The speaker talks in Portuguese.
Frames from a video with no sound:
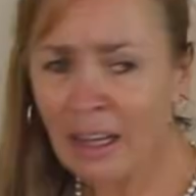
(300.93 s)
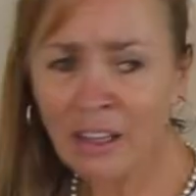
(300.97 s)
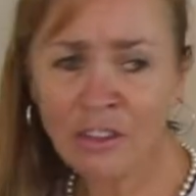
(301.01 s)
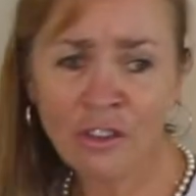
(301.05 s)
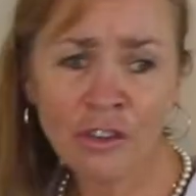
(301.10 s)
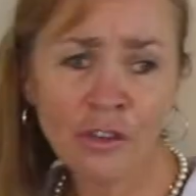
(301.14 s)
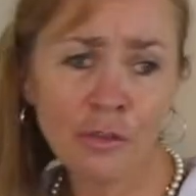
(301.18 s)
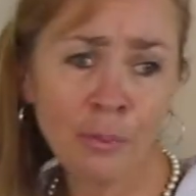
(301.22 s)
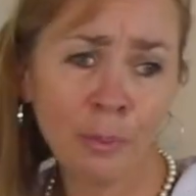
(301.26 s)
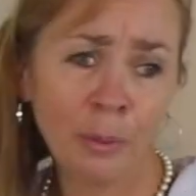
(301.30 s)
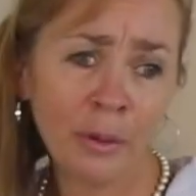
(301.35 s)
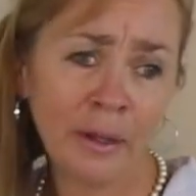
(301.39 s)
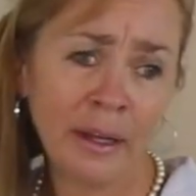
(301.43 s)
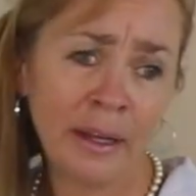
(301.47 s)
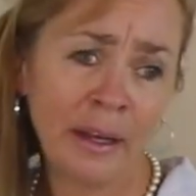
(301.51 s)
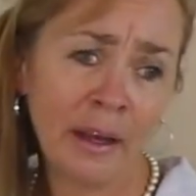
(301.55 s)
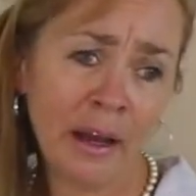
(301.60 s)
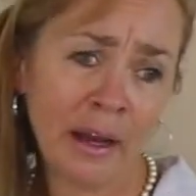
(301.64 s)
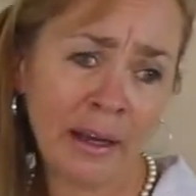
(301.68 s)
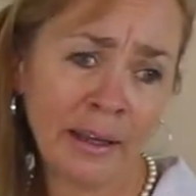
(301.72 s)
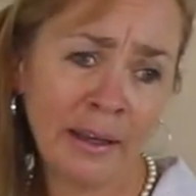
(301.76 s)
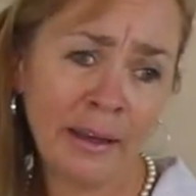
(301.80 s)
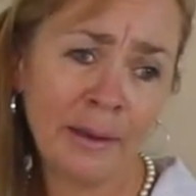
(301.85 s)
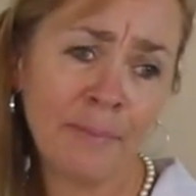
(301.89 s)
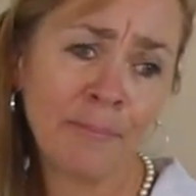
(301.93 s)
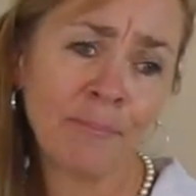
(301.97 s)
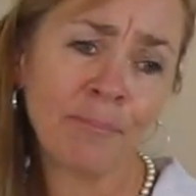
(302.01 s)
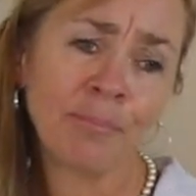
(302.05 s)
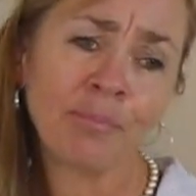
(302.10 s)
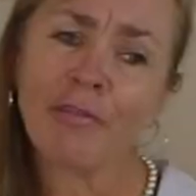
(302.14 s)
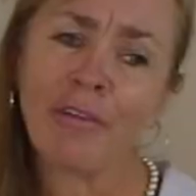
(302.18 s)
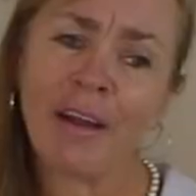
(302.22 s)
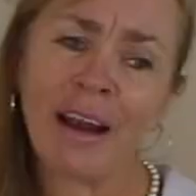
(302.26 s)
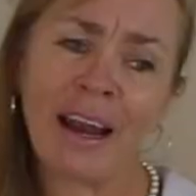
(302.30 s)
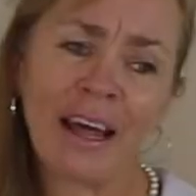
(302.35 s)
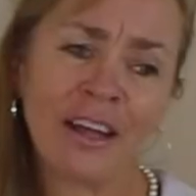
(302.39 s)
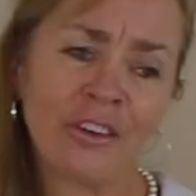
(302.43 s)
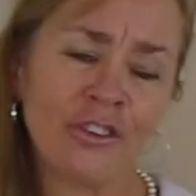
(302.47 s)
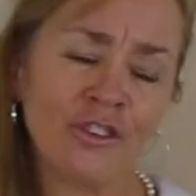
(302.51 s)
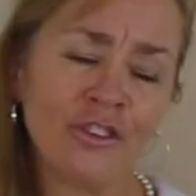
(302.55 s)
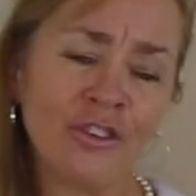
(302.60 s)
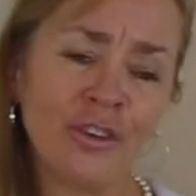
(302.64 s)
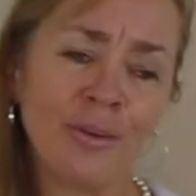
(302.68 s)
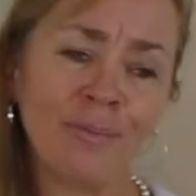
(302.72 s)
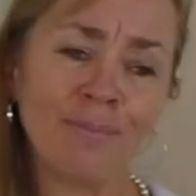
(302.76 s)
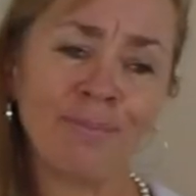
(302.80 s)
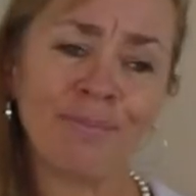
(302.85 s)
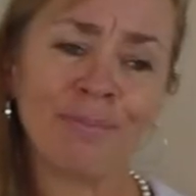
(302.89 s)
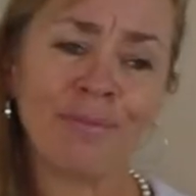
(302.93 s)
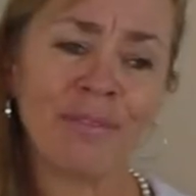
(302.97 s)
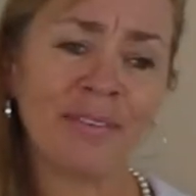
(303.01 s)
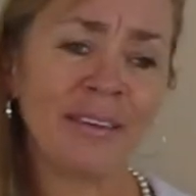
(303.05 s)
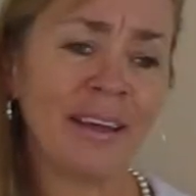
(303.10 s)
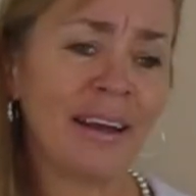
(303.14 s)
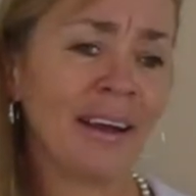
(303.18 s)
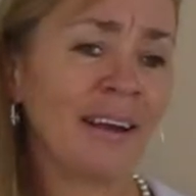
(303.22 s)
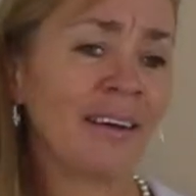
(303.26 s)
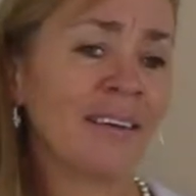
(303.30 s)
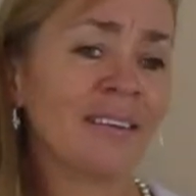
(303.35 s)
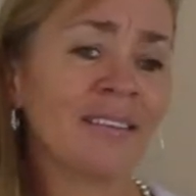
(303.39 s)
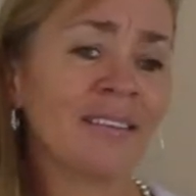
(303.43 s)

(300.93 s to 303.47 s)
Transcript: A gente poderia aqui falar de, sei lá,